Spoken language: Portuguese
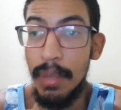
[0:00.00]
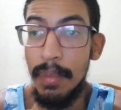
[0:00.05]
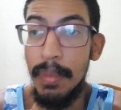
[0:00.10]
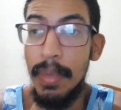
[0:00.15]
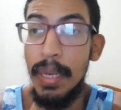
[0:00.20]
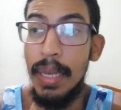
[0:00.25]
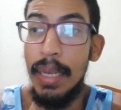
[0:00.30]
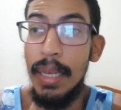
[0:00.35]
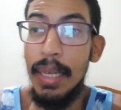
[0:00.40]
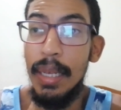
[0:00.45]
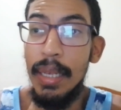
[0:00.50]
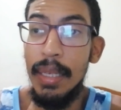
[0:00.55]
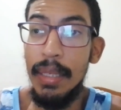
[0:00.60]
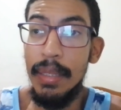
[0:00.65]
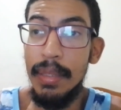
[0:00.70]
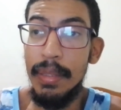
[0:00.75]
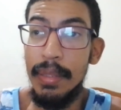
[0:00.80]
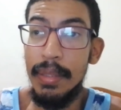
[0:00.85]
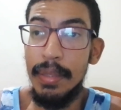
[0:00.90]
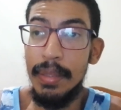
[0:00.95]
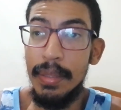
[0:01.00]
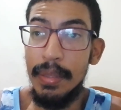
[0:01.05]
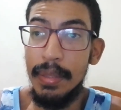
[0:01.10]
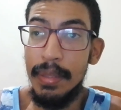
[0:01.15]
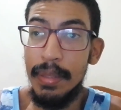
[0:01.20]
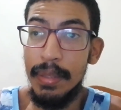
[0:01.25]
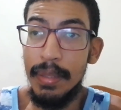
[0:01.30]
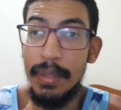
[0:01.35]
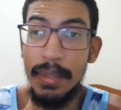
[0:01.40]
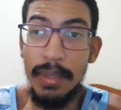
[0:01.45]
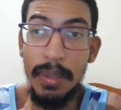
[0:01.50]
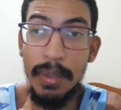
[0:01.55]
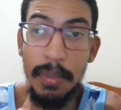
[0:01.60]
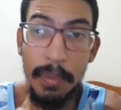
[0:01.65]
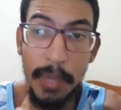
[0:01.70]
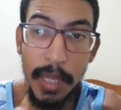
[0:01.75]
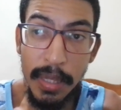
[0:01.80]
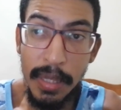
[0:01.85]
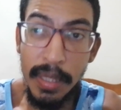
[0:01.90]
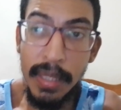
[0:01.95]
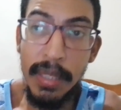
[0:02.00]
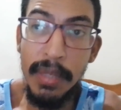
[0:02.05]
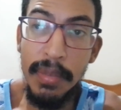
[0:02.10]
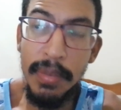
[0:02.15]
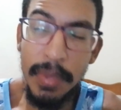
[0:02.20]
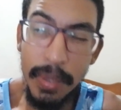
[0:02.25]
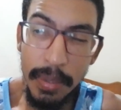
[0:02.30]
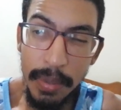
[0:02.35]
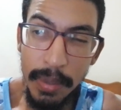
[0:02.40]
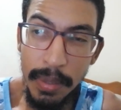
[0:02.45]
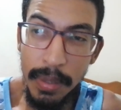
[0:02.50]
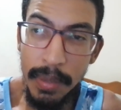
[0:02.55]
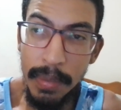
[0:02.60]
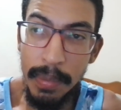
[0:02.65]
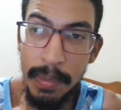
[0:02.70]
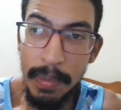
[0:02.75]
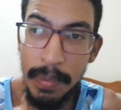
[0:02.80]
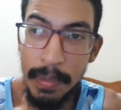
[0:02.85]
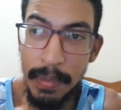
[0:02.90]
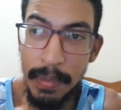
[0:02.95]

Mas não passa esse vídeo não.